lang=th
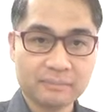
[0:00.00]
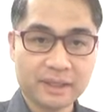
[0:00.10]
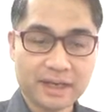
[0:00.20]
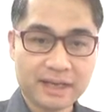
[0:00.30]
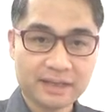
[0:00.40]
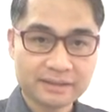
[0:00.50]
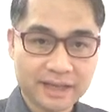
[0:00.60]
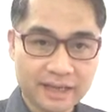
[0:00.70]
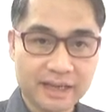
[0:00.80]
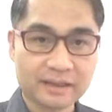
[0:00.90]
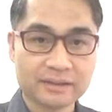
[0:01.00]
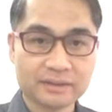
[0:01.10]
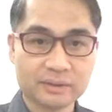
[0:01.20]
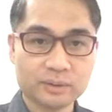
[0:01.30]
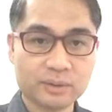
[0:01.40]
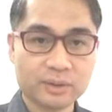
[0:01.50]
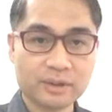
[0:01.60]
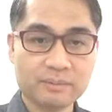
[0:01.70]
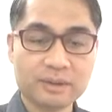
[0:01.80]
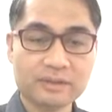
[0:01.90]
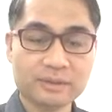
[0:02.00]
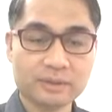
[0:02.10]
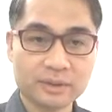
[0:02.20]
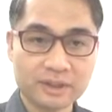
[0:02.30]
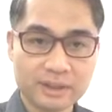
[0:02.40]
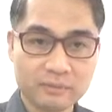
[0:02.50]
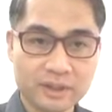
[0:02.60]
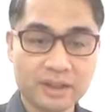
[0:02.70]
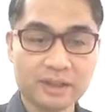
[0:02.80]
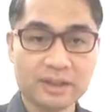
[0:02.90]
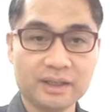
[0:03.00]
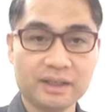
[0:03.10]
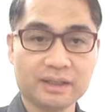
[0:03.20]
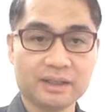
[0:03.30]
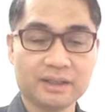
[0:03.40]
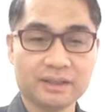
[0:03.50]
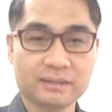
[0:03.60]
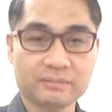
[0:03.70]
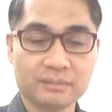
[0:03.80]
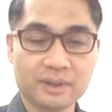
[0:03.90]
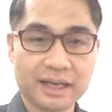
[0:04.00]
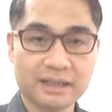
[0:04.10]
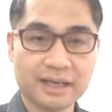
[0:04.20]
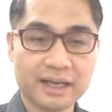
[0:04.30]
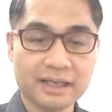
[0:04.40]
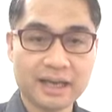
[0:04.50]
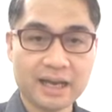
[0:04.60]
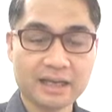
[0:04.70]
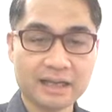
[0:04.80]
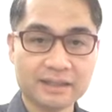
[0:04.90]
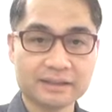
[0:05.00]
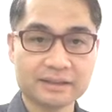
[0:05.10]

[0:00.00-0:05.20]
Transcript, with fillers: เป็นการรักษาหลักทุกคนที่เป็นสิวต้องทำวิธีนี้ เพราะการทายานั้น